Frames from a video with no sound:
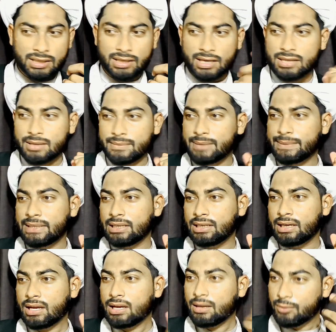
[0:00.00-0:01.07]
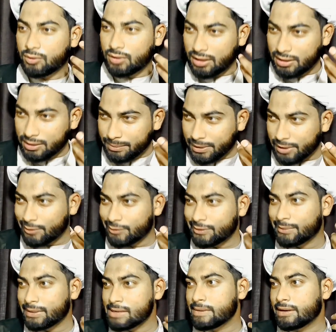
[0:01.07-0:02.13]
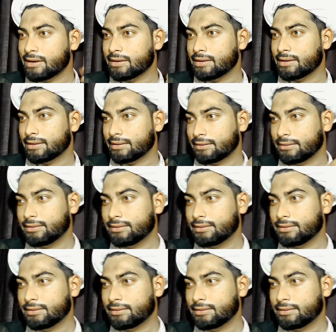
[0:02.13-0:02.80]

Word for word: तरीका समझ में नहीं आ रहा बुखारी पढ़ लो समझ में आ जाएगा